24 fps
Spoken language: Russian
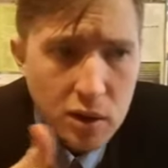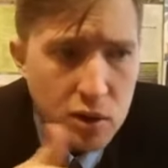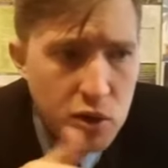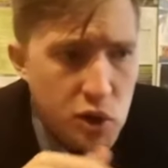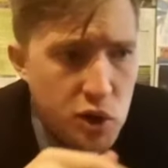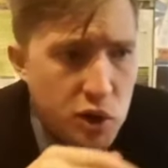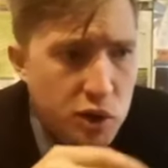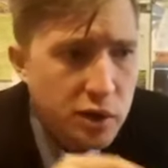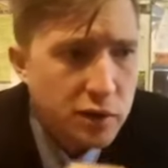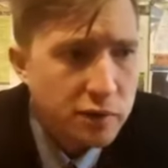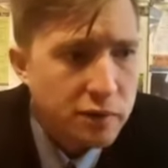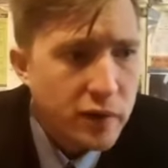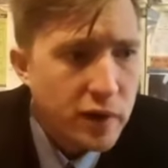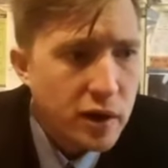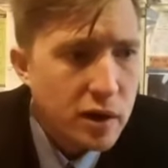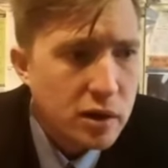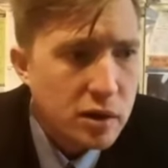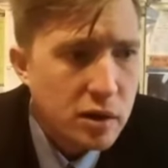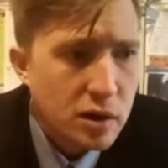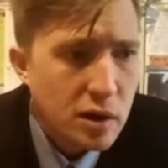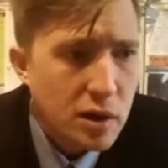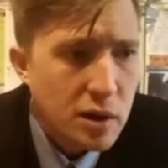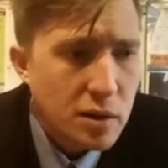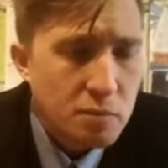
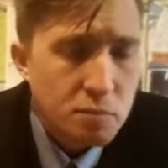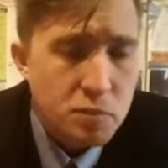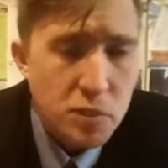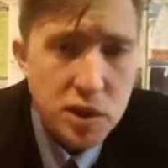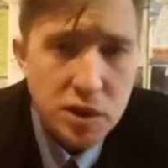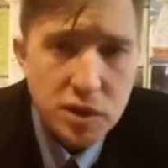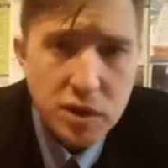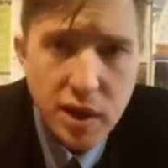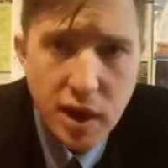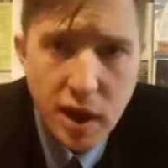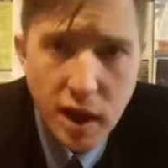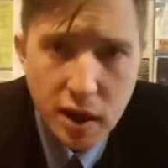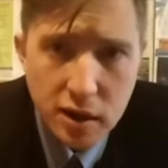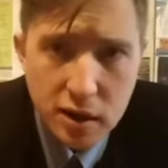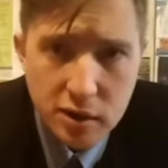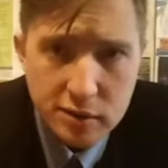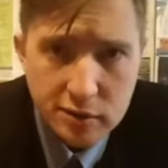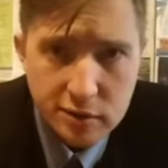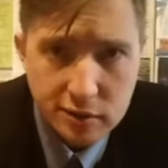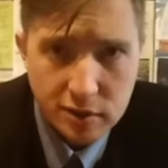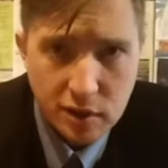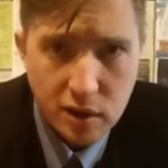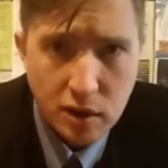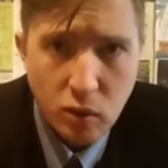Человек
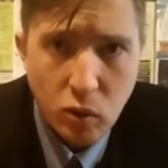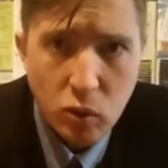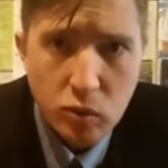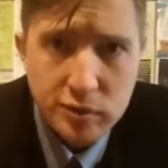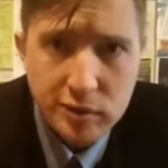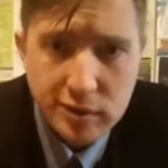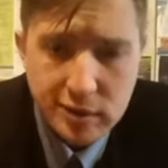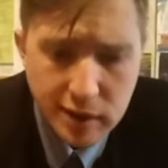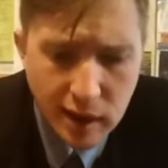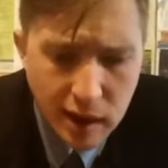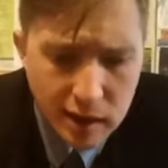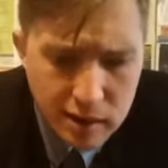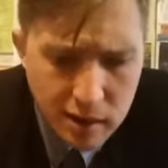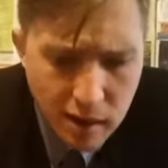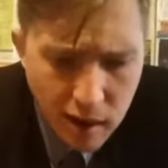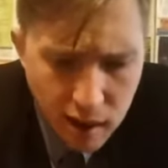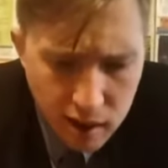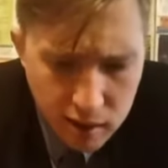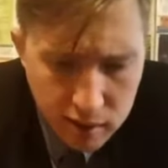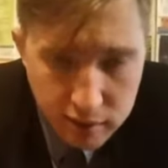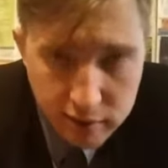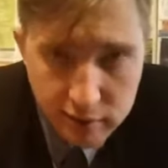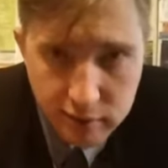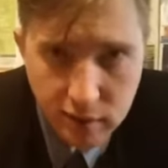меняется, он
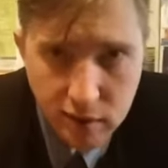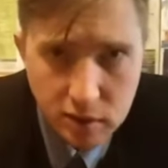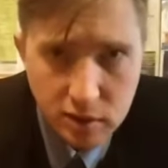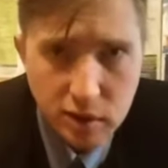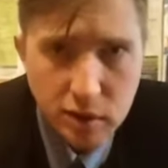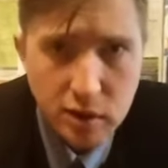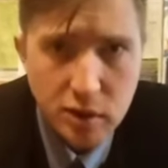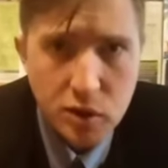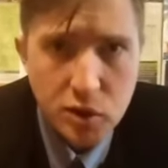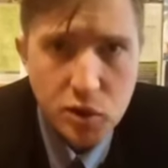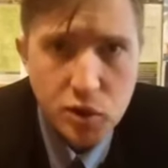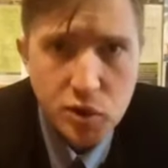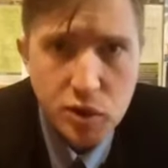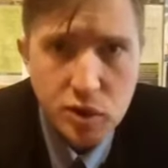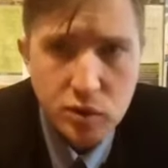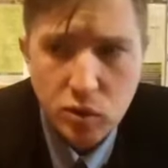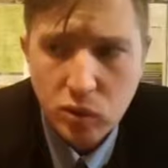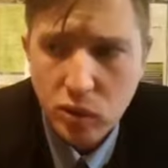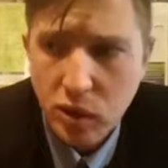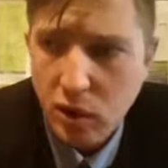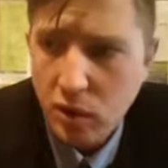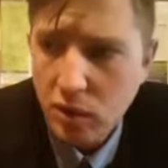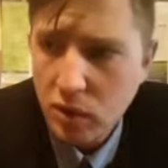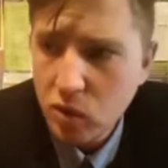старается не грешить,
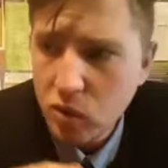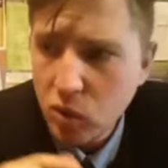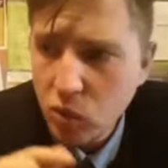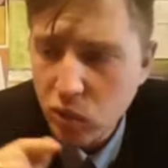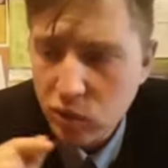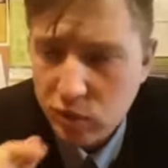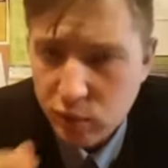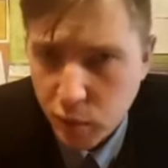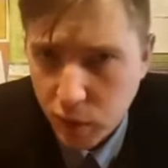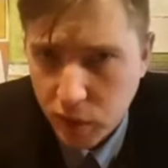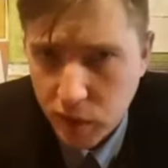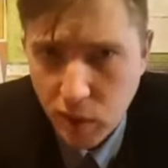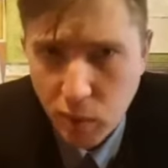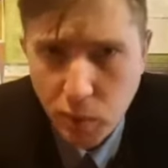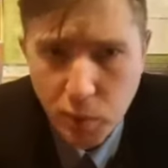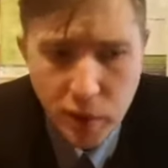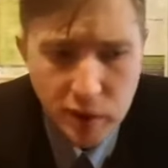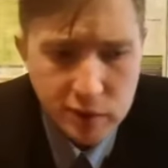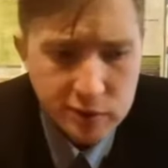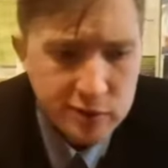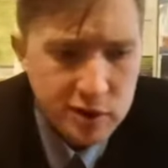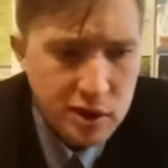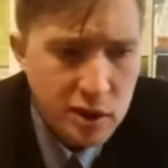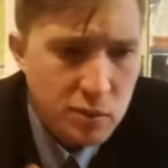он говорит, Господи,
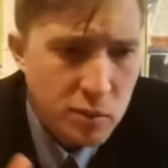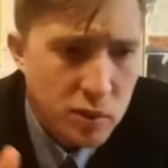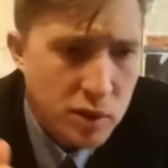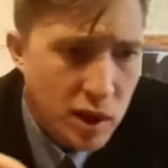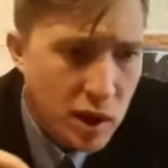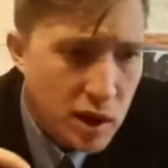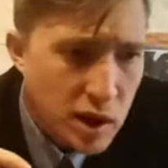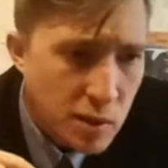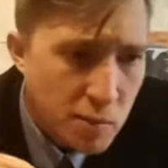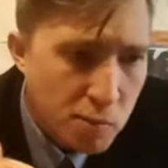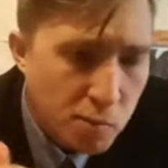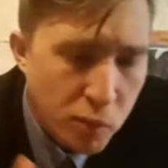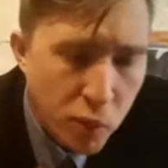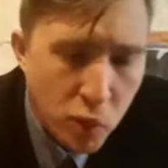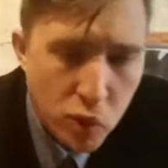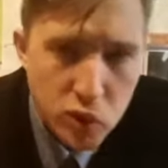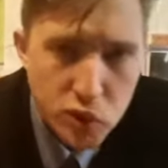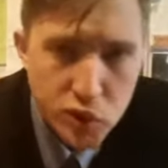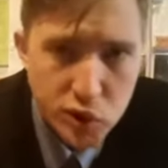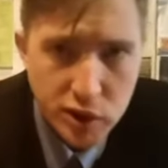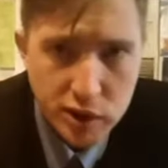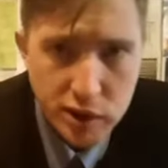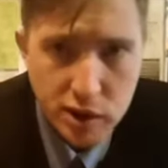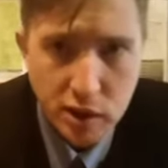прости меня и
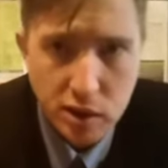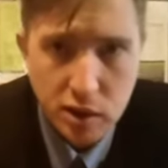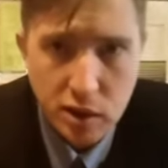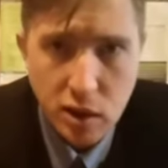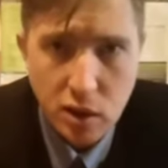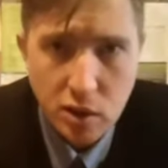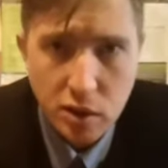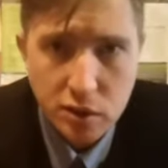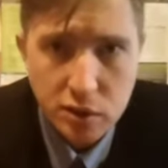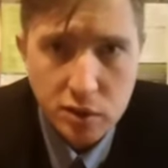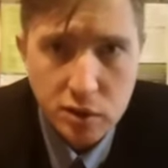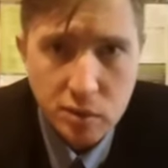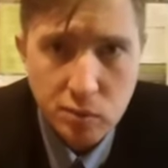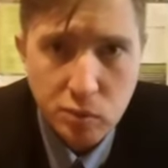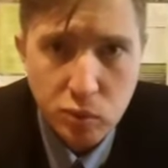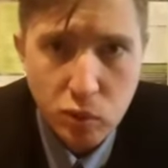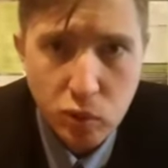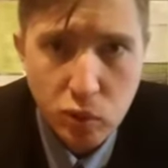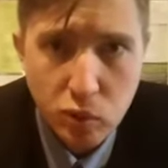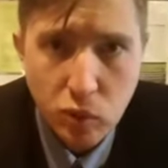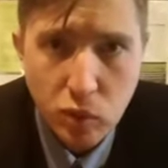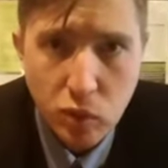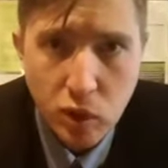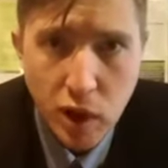больше так делать не
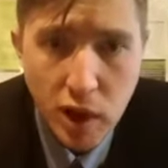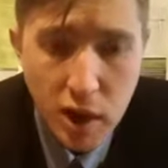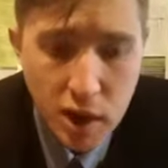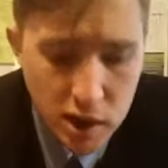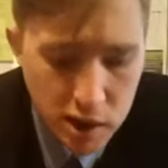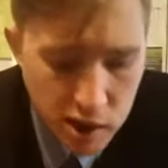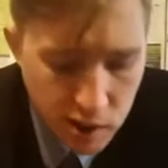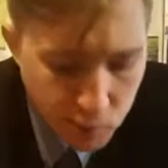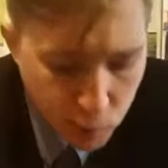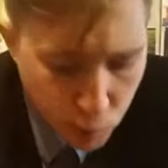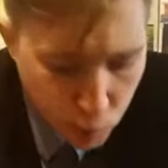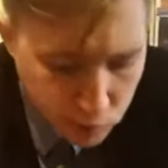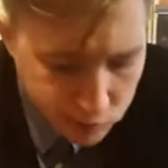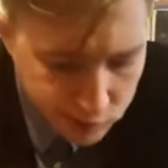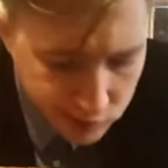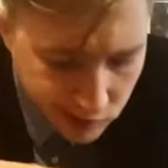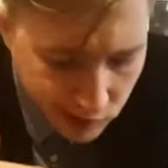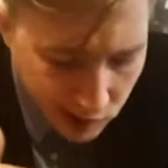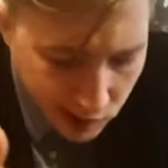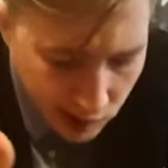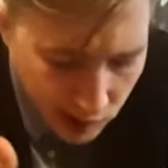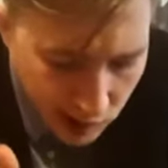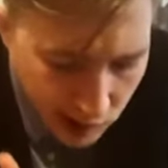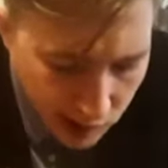буду. И
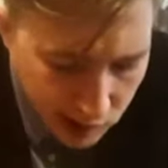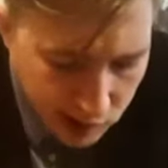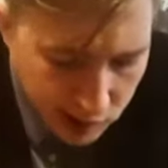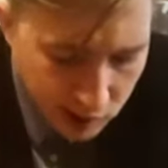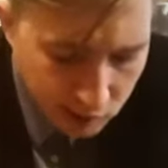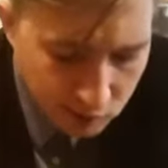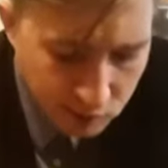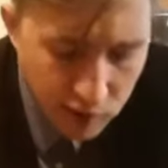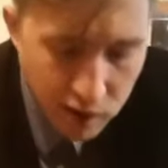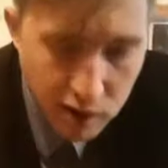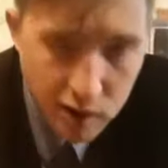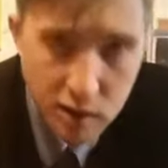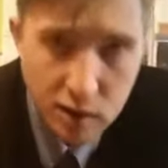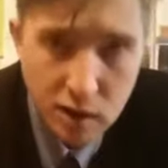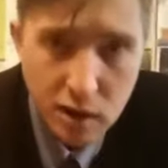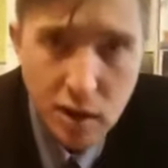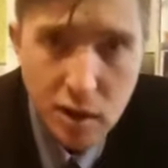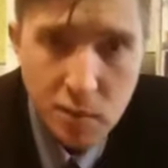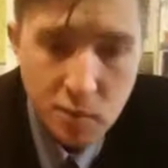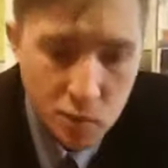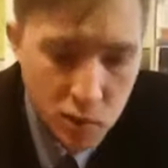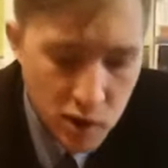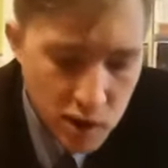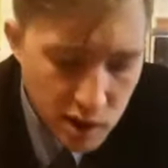после этого
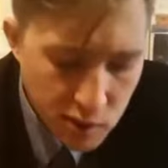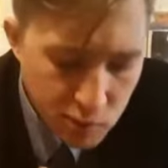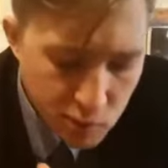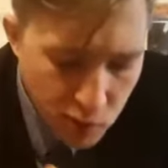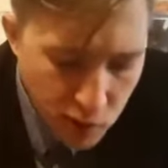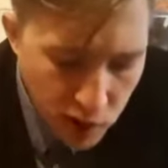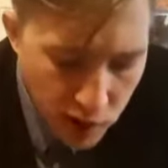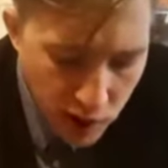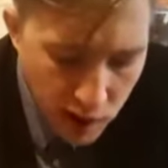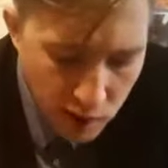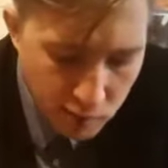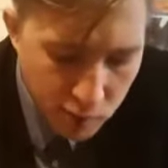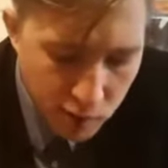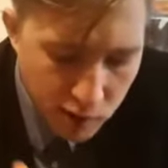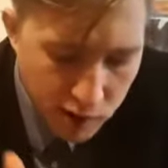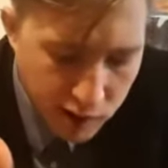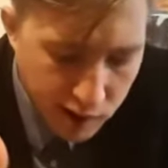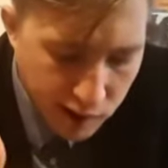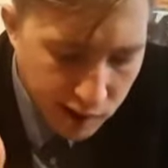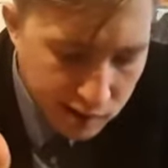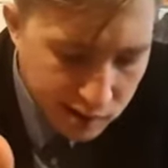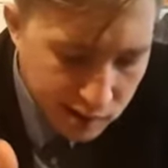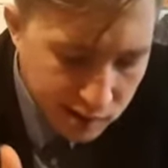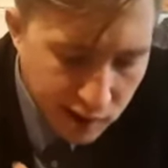мы имеем
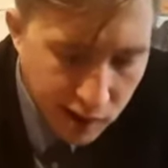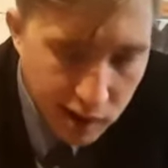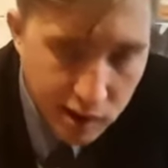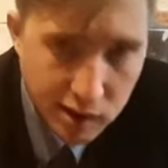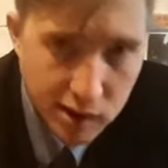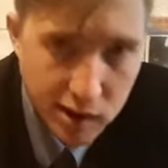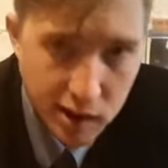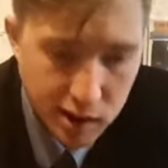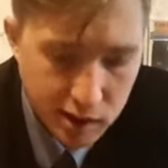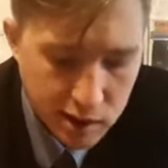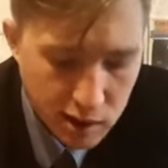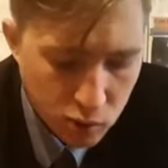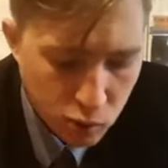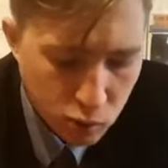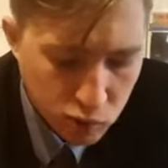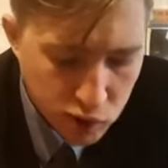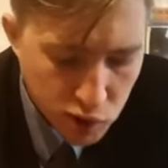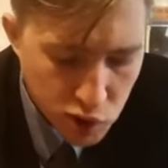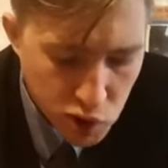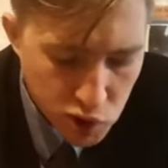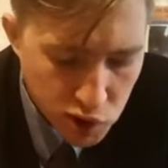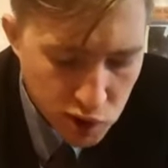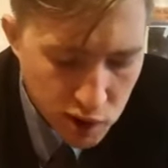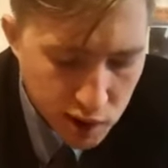ходатая, как
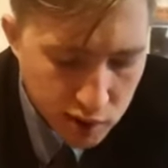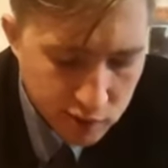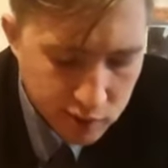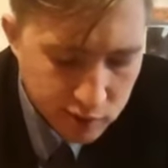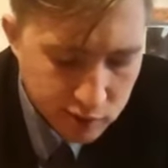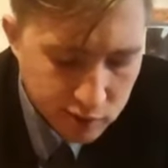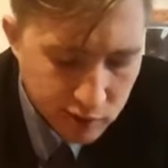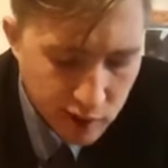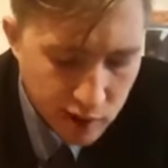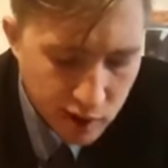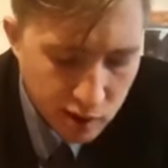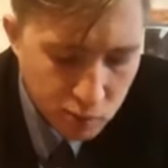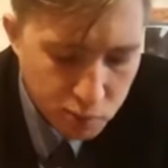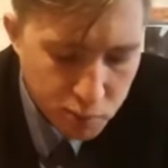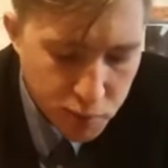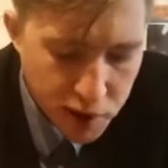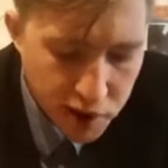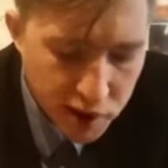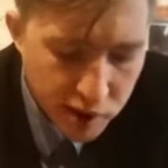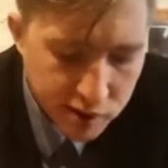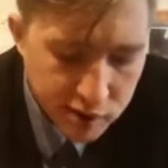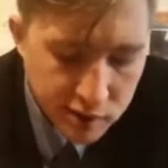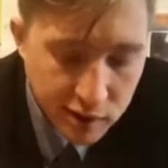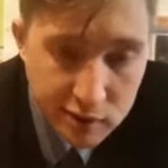уточняет здесь Иоанн,
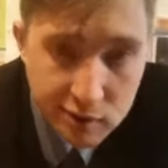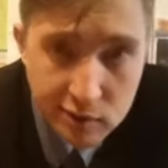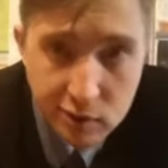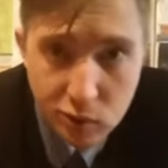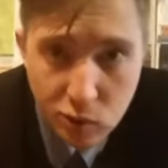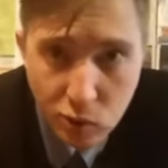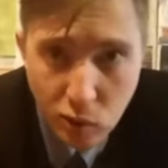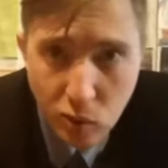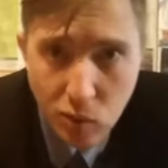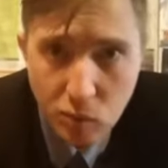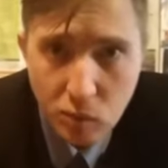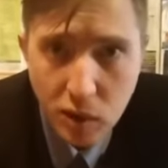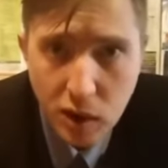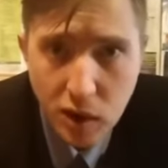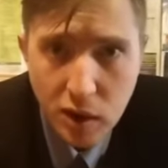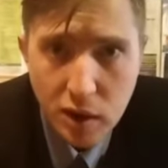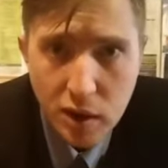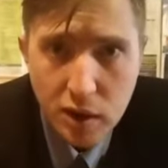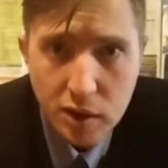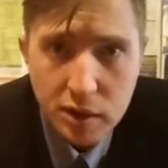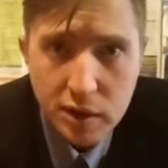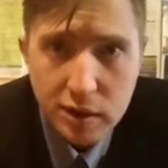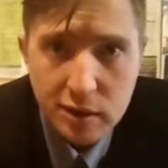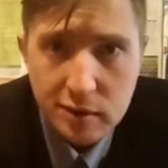перед Отцом
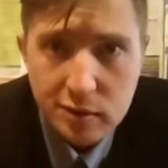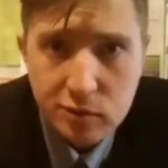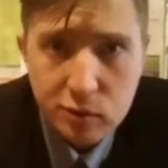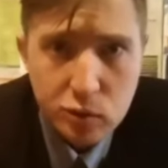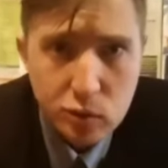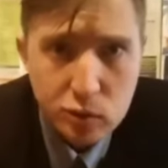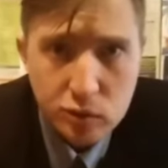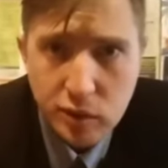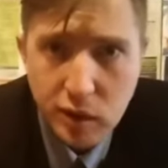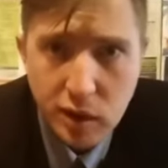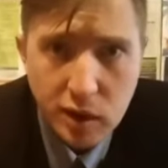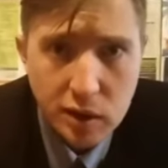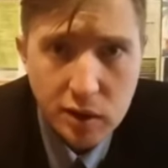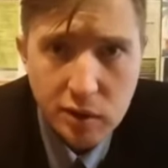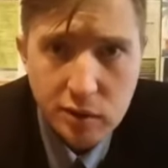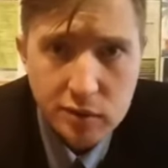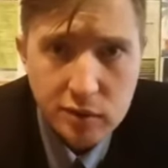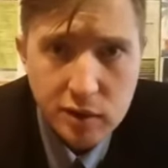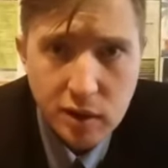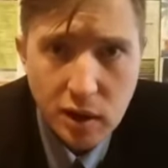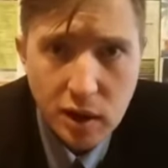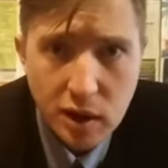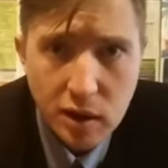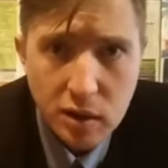Иисуса
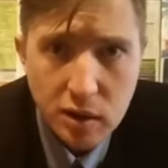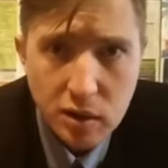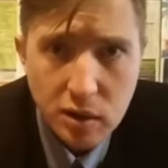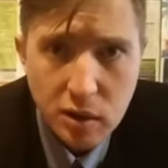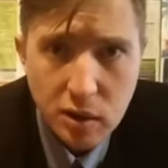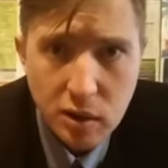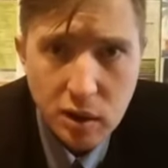Христа.